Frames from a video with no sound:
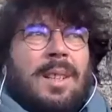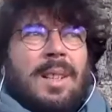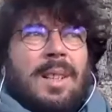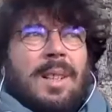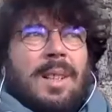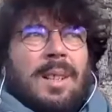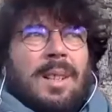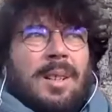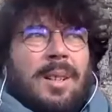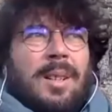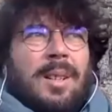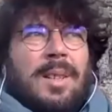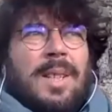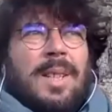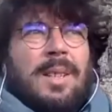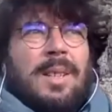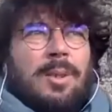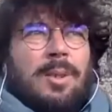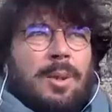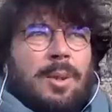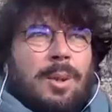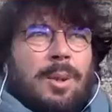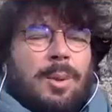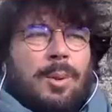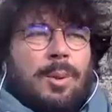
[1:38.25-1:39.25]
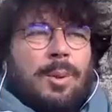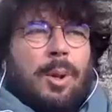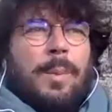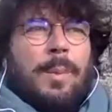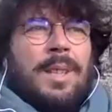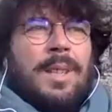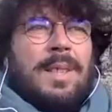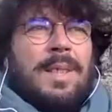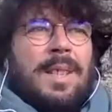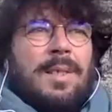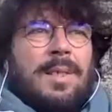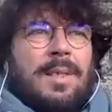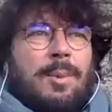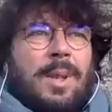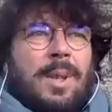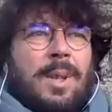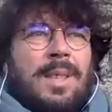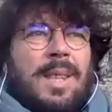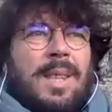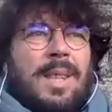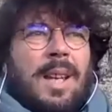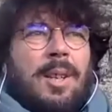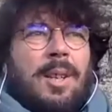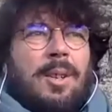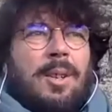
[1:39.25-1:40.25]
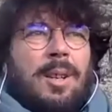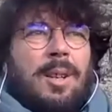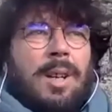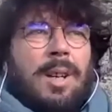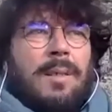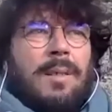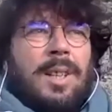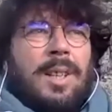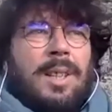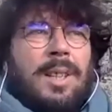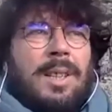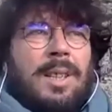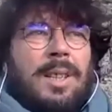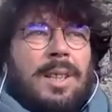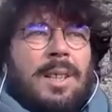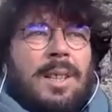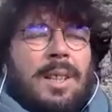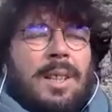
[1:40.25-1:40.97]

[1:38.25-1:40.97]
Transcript: euh, cette euh, urbanisation extérieure avec des,